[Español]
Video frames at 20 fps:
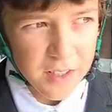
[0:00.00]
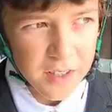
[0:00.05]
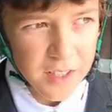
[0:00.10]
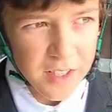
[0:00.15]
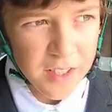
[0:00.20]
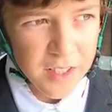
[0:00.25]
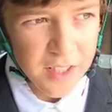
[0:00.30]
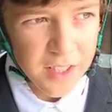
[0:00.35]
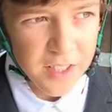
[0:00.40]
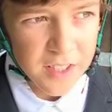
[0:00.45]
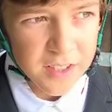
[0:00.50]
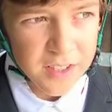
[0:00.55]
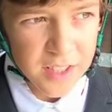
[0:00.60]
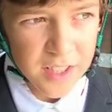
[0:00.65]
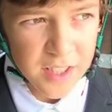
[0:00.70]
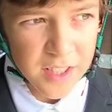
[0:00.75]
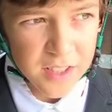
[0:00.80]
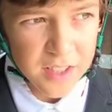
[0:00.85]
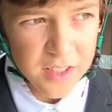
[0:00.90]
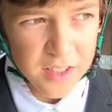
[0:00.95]
el
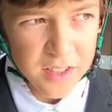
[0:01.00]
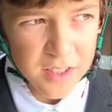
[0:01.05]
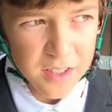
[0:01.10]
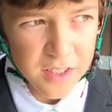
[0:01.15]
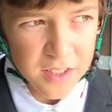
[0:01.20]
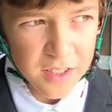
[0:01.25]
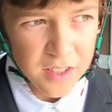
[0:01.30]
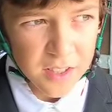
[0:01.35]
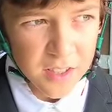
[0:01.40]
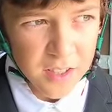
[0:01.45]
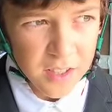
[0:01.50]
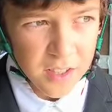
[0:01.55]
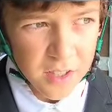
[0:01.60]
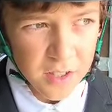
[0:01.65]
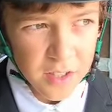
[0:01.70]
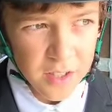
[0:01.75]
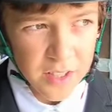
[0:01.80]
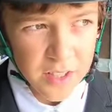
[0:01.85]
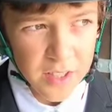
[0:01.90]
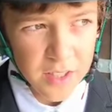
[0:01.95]
Chas,
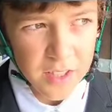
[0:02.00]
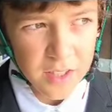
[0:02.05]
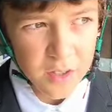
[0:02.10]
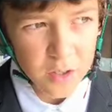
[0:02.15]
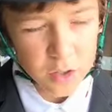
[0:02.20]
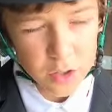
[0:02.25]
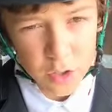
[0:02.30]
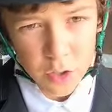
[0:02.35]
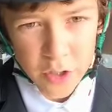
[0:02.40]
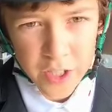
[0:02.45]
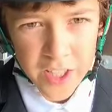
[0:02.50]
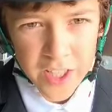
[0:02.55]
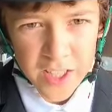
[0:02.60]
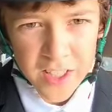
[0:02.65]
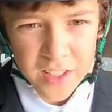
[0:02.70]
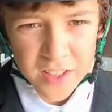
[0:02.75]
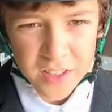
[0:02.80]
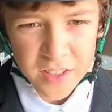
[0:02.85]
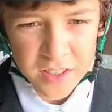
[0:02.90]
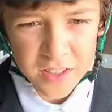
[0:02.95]
el otro
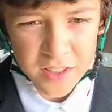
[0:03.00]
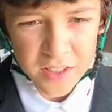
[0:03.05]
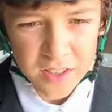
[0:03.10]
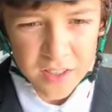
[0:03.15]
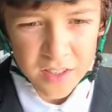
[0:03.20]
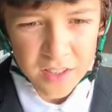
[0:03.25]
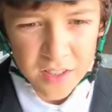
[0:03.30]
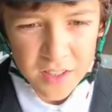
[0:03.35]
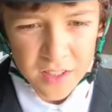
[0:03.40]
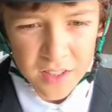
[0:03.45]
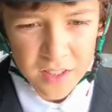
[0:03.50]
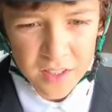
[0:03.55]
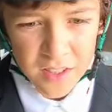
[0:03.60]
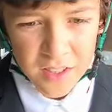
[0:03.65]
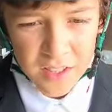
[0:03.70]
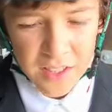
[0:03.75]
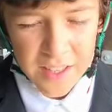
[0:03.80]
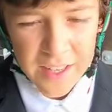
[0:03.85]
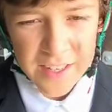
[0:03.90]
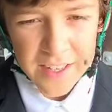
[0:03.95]
Eras,
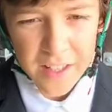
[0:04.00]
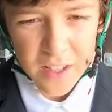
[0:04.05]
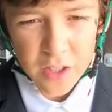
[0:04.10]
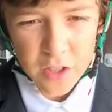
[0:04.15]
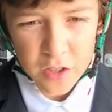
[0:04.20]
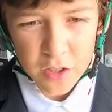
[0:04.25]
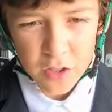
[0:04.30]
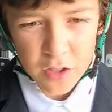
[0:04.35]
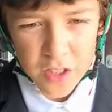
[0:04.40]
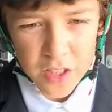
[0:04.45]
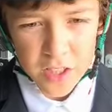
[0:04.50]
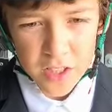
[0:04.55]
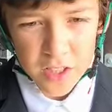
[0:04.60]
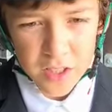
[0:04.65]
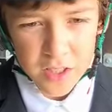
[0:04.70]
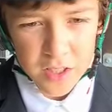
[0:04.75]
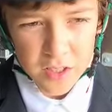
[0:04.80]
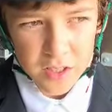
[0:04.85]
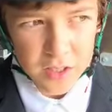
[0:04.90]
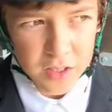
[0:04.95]
Laredo
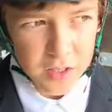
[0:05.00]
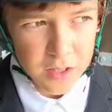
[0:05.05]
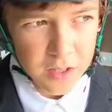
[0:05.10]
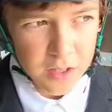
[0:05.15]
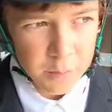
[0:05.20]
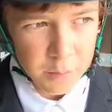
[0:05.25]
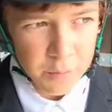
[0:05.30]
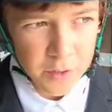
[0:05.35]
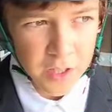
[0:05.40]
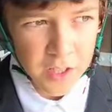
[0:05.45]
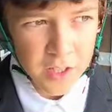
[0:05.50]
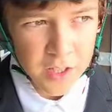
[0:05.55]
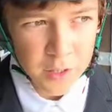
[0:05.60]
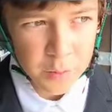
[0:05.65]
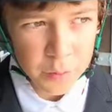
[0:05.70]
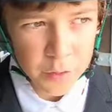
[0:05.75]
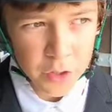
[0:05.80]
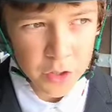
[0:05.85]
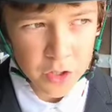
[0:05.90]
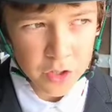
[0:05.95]
y en
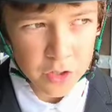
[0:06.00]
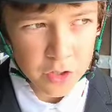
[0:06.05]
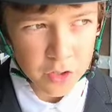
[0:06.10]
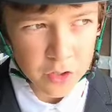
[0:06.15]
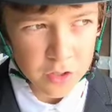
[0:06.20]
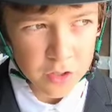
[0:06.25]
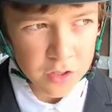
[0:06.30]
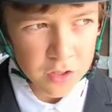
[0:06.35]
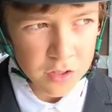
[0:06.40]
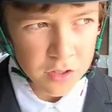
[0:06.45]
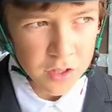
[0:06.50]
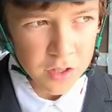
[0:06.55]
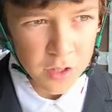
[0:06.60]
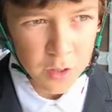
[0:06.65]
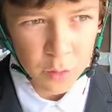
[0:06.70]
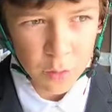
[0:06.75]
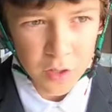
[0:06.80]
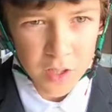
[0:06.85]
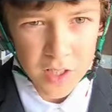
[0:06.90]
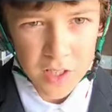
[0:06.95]
principio esos.
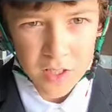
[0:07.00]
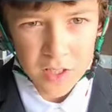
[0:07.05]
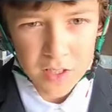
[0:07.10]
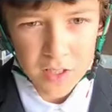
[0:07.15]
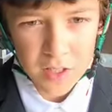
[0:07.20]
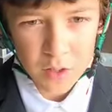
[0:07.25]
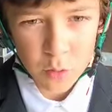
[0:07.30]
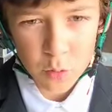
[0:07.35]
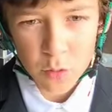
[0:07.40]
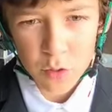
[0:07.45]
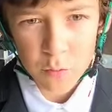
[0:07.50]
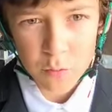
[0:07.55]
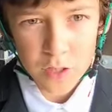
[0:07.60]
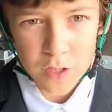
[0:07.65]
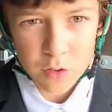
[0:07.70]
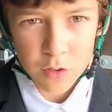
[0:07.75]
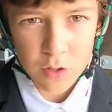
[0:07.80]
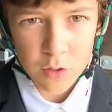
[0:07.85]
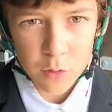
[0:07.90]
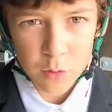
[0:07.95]
Igual alguno
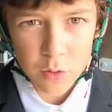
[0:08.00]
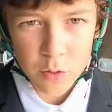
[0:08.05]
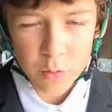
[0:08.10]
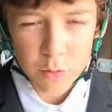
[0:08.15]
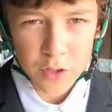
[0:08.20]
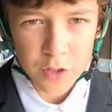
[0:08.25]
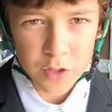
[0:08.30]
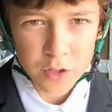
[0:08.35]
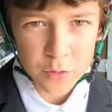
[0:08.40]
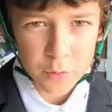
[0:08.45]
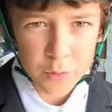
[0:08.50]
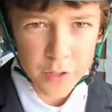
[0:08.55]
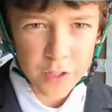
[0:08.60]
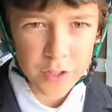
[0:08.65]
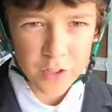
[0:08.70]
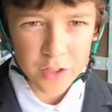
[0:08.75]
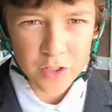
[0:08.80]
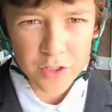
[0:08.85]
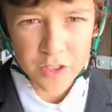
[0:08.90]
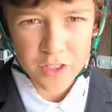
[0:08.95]
más o alguno menos,
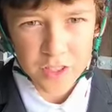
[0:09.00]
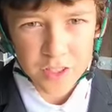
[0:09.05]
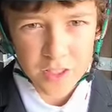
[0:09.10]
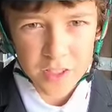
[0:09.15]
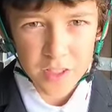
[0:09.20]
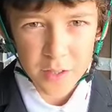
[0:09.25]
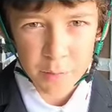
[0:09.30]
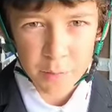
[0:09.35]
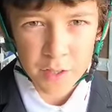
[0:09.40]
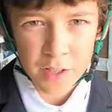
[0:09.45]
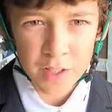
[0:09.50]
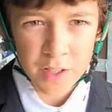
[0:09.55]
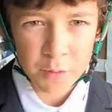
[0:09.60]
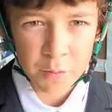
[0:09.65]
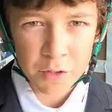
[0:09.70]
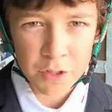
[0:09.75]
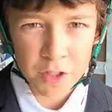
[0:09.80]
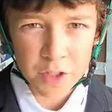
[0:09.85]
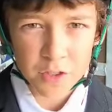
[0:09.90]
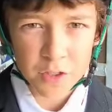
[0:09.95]
pero no sé, en
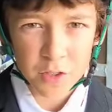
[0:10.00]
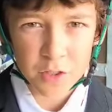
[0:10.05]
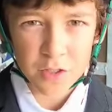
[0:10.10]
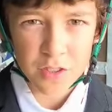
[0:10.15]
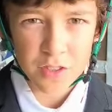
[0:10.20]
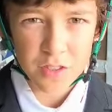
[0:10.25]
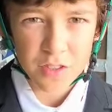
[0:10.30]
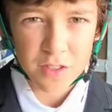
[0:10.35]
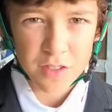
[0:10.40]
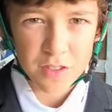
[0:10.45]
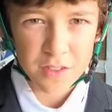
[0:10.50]
principio esos.